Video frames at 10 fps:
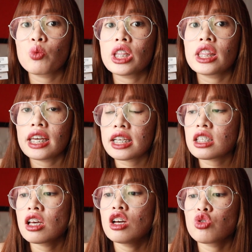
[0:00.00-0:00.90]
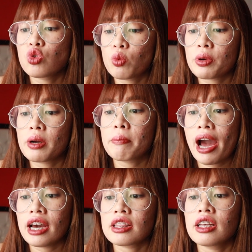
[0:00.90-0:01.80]
with this super
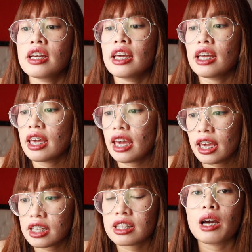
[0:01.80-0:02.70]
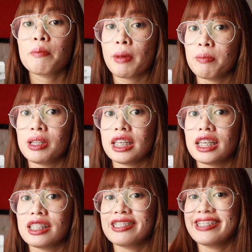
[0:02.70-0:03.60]
matte ink ng Maybelline.
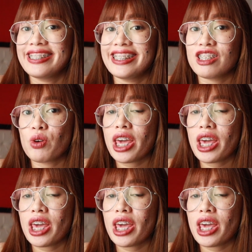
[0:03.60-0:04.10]
So